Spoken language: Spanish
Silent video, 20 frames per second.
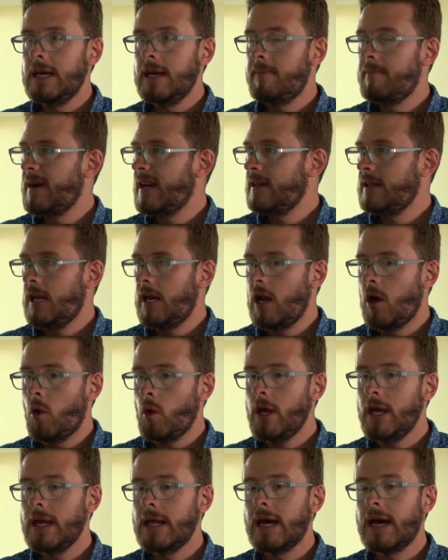emprenden la
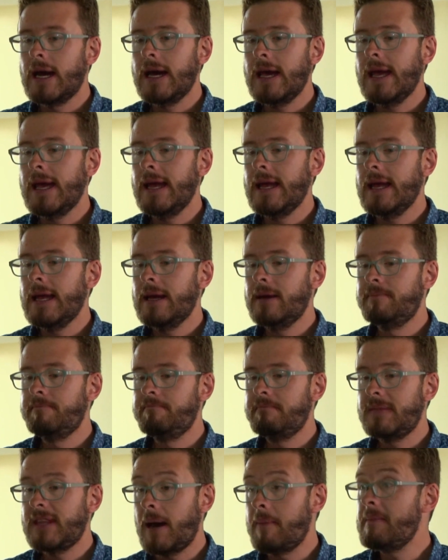huida, eh,
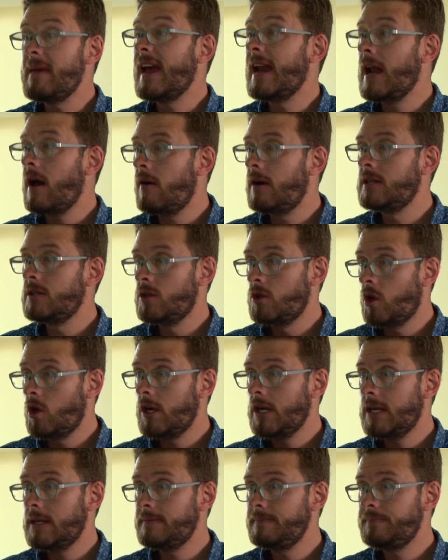también
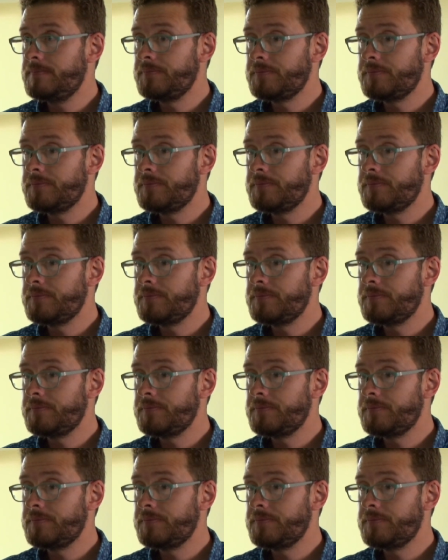abandonan,